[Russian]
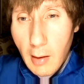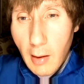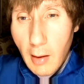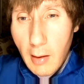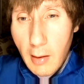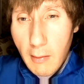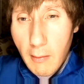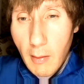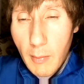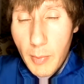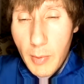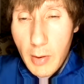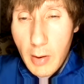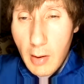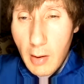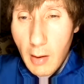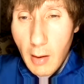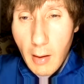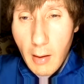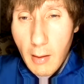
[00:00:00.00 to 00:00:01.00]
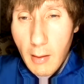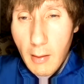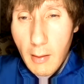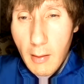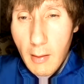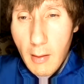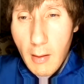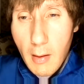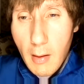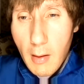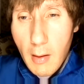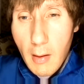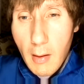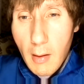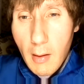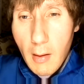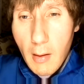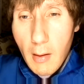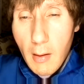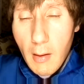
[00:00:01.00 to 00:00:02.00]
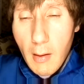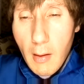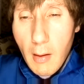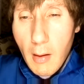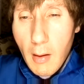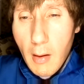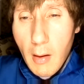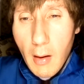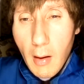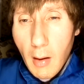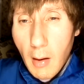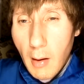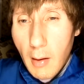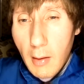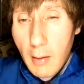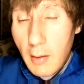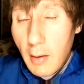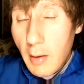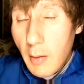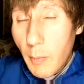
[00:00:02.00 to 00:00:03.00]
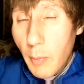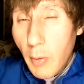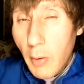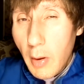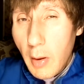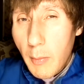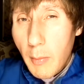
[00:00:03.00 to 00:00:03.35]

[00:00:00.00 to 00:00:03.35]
Они вообще а, а наиболее